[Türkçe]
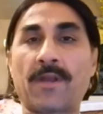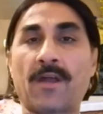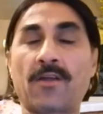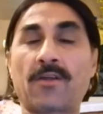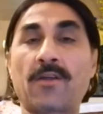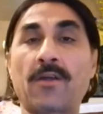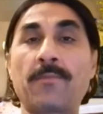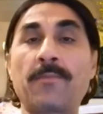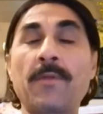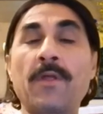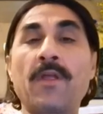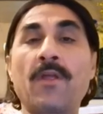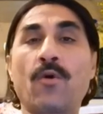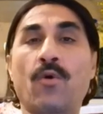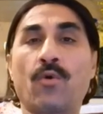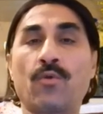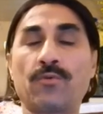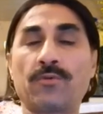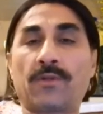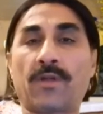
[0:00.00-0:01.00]
bırakıp
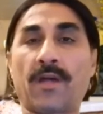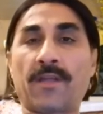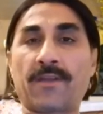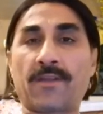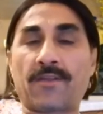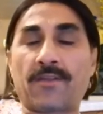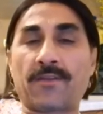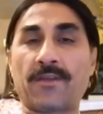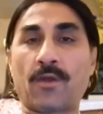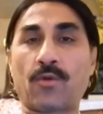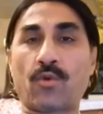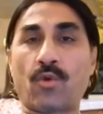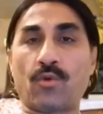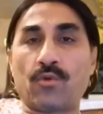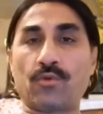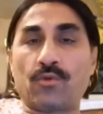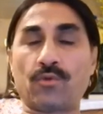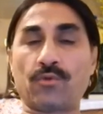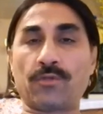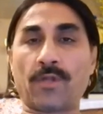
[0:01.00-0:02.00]
onun karısına
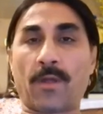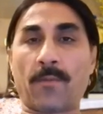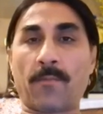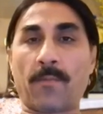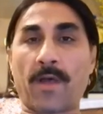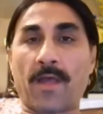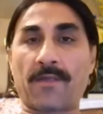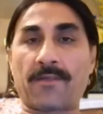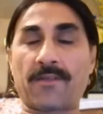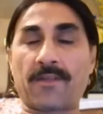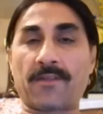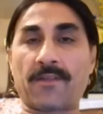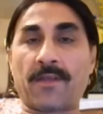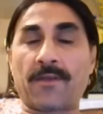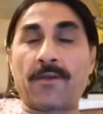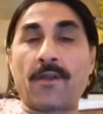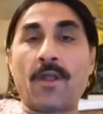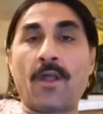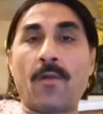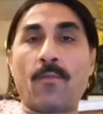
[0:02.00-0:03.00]
konduğundan
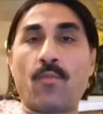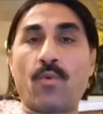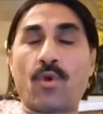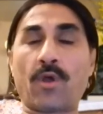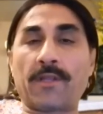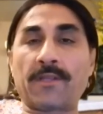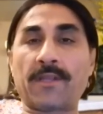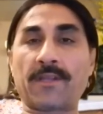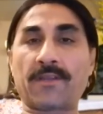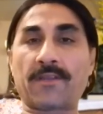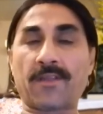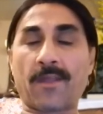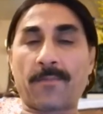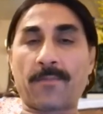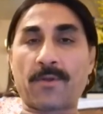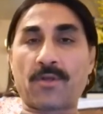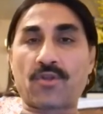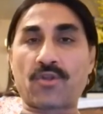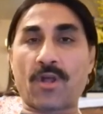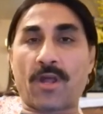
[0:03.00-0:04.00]
bahseder. Bu kadar
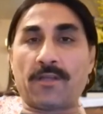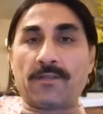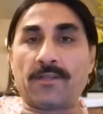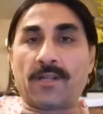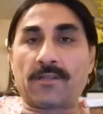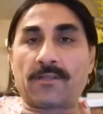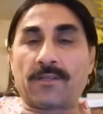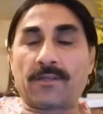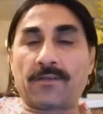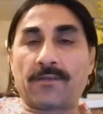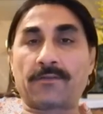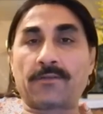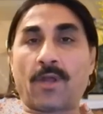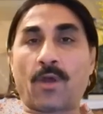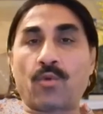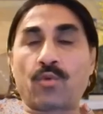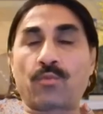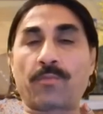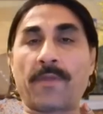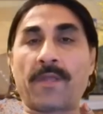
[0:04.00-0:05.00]
sapıkça anlatır
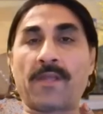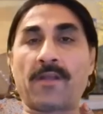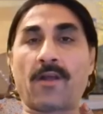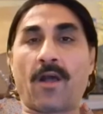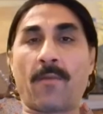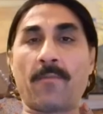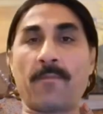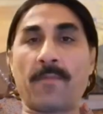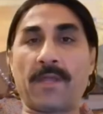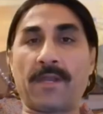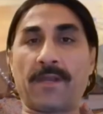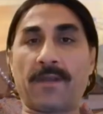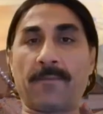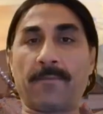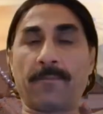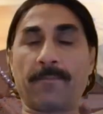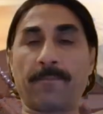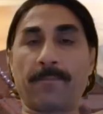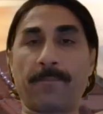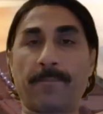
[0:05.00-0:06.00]
Davut peygamberi.
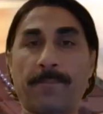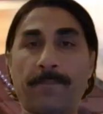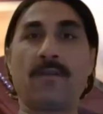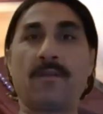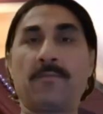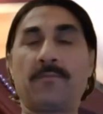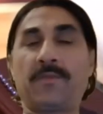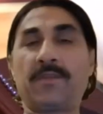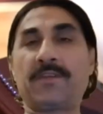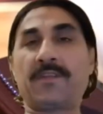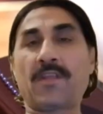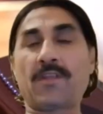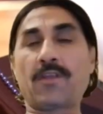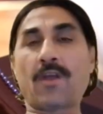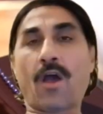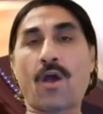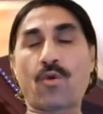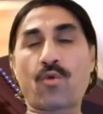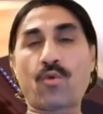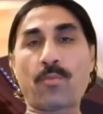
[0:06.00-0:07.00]
Bir de
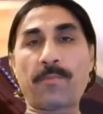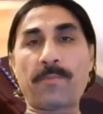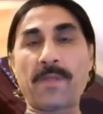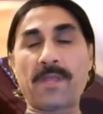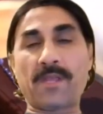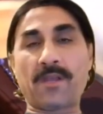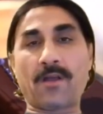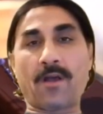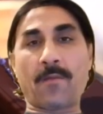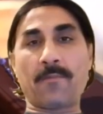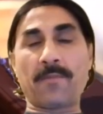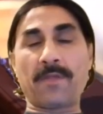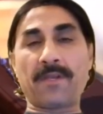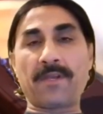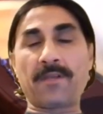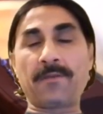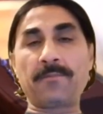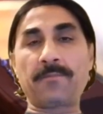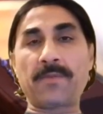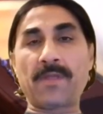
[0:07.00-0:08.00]
Yakup
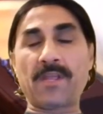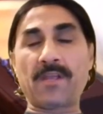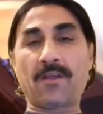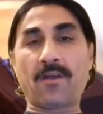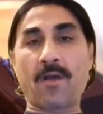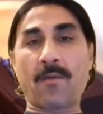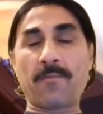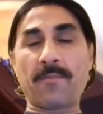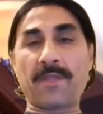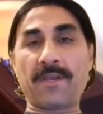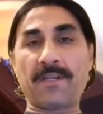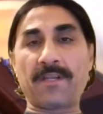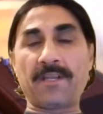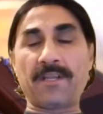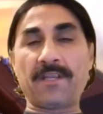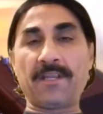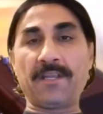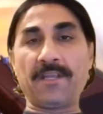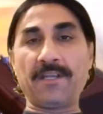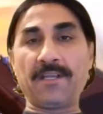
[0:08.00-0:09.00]
peygamberin
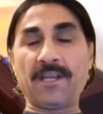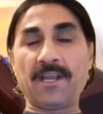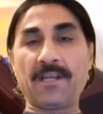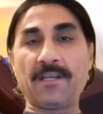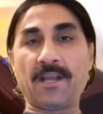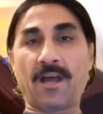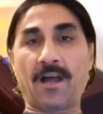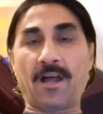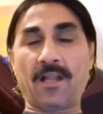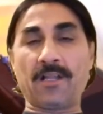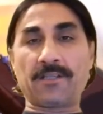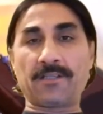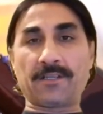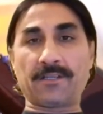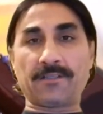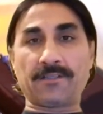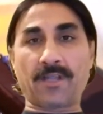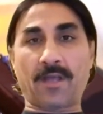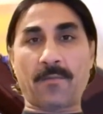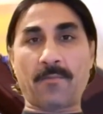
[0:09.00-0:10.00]
peygamberliği hileyle
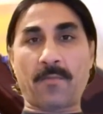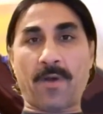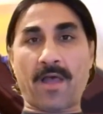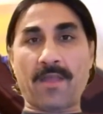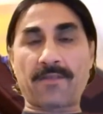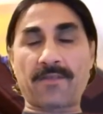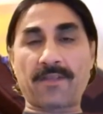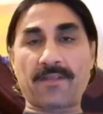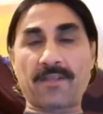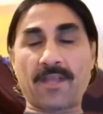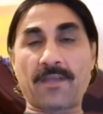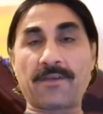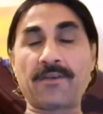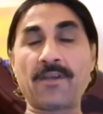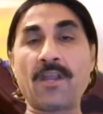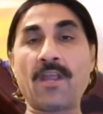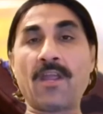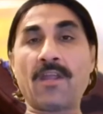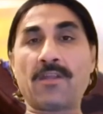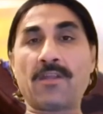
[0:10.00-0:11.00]
aldığından bahseder.